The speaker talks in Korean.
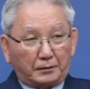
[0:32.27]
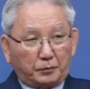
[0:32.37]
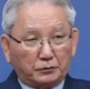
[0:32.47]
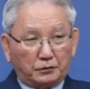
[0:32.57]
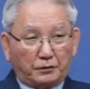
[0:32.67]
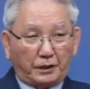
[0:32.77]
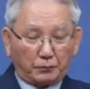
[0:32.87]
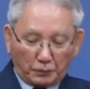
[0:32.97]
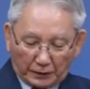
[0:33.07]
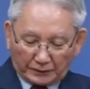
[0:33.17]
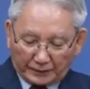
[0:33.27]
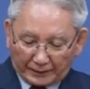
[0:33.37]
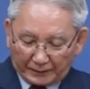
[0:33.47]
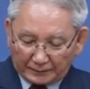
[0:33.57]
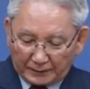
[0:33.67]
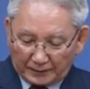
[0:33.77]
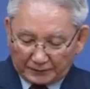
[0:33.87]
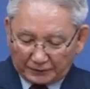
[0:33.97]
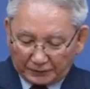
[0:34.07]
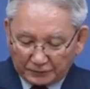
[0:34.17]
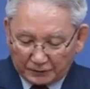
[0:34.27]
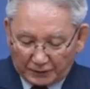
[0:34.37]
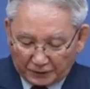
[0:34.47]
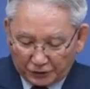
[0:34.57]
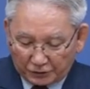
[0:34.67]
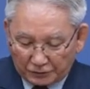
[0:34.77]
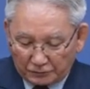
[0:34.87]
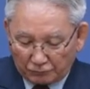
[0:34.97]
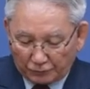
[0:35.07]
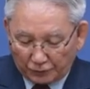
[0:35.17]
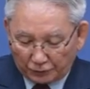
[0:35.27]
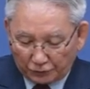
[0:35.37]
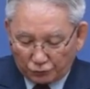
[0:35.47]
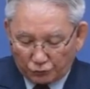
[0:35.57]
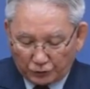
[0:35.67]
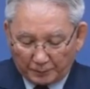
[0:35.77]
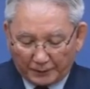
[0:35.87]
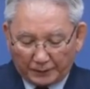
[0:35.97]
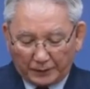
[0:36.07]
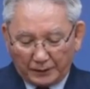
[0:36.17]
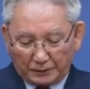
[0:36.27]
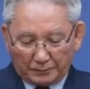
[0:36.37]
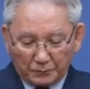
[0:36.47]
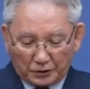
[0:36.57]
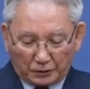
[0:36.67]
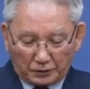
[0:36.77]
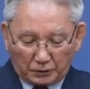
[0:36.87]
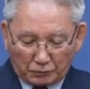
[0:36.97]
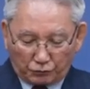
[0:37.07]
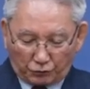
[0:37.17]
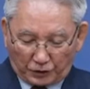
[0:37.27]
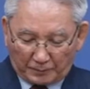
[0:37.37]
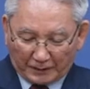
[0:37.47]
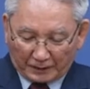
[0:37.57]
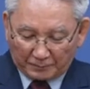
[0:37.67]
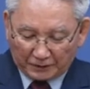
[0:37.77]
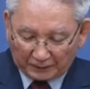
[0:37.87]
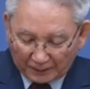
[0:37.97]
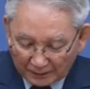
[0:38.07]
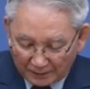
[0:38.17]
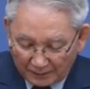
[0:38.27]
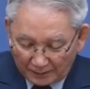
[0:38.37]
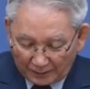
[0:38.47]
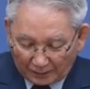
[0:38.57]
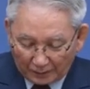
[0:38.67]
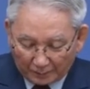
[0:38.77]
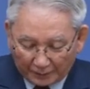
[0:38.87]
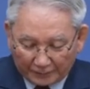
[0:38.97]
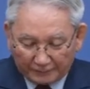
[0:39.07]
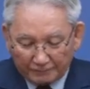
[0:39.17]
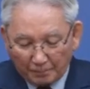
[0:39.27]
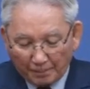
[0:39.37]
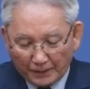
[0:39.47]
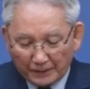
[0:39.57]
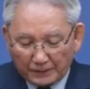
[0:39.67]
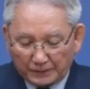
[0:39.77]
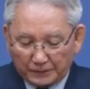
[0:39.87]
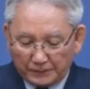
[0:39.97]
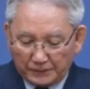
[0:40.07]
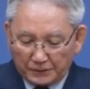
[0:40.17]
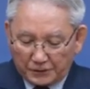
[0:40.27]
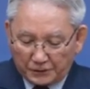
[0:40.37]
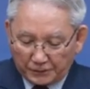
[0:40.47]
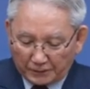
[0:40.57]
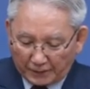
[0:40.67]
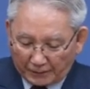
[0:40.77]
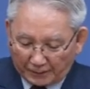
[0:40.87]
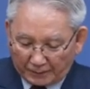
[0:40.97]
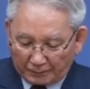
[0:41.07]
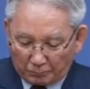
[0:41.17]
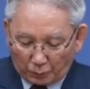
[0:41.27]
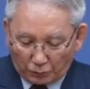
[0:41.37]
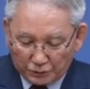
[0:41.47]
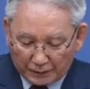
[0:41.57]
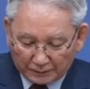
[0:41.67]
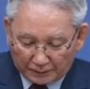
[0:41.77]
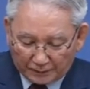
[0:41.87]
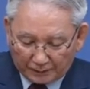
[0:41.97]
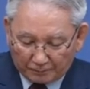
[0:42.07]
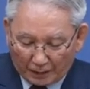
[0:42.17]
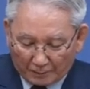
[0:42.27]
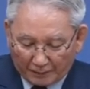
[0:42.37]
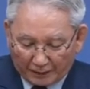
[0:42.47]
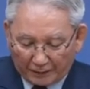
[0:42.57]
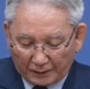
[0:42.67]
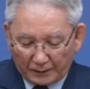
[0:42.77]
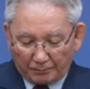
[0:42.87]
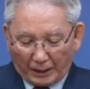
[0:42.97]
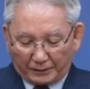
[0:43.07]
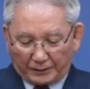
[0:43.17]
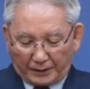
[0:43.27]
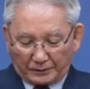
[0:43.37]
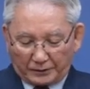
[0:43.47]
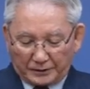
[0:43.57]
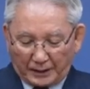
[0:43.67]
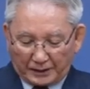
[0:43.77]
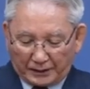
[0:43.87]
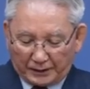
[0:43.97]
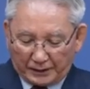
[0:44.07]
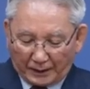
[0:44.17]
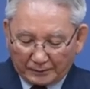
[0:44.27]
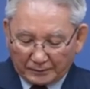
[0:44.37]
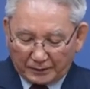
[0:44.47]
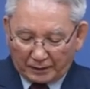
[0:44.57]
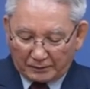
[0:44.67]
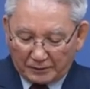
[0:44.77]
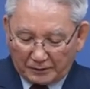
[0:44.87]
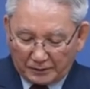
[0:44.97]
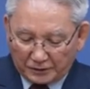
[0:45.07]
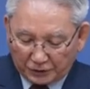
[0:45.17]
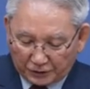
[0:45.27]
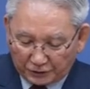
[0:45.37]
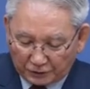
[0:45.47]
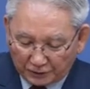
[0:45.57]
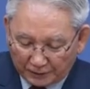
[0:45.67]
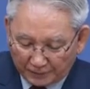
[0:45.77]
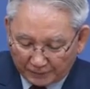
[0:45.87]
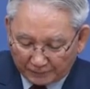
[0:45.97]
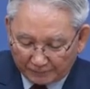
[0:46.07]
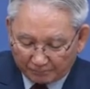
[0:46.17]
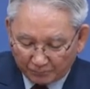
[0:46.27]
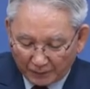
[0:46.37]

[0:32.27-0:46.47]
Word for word: 제가 봉독해 올릴 때에 살아서 역사하시는 우리 주님의 음성을 들을 수 있기 바랍니다. 아멘. 그 지역의 목자들이 밤에 밖에서 자기 양떼를 지키더니